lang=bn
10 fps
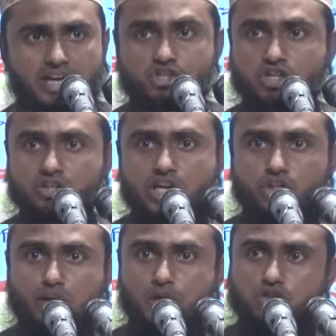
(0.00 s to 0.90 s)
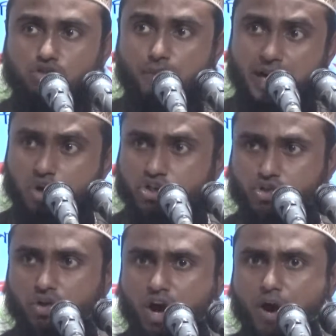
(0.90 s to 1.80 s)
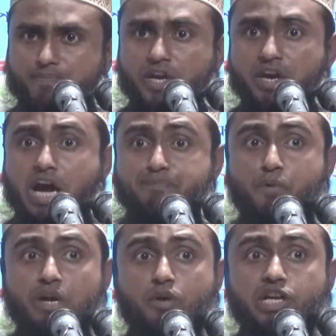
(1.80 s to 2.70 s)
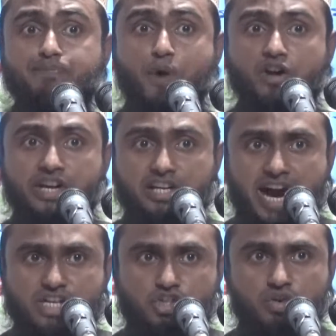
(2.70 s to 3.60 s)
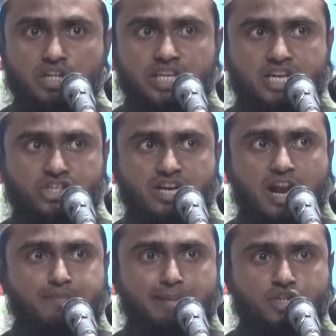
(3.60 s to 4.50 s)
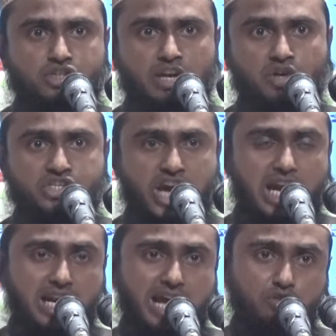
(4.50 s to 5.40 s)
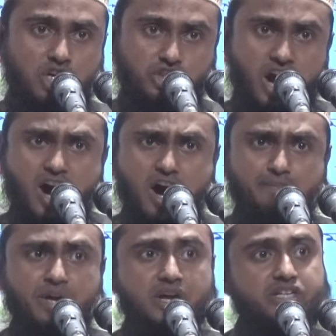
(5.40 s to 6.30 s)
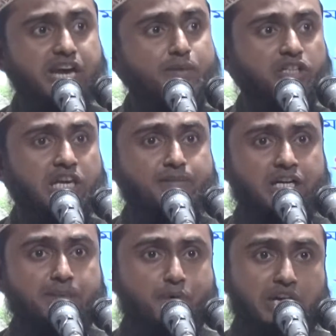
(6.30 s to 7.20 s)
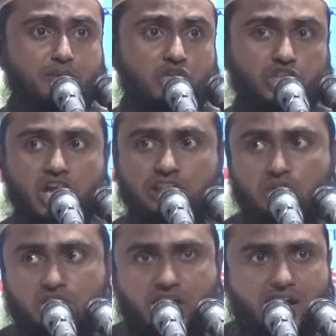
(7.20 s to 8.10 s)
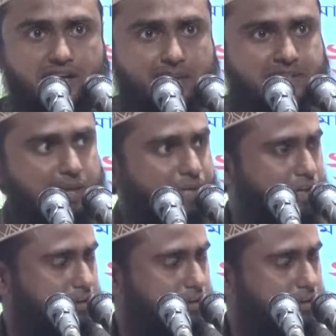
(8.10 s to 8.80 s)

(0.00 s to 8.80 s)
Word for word: আজকে যেই সমস্ত মানুষগুলো এই পরিমনির পক্ষে কাজ করে তাকে ছাড়ার ব্যবস্থা করেছে আল্লাহর কসম কিয়ামতের মাঠে পরিমনির সাথে ওরা জাহান নামে যাবে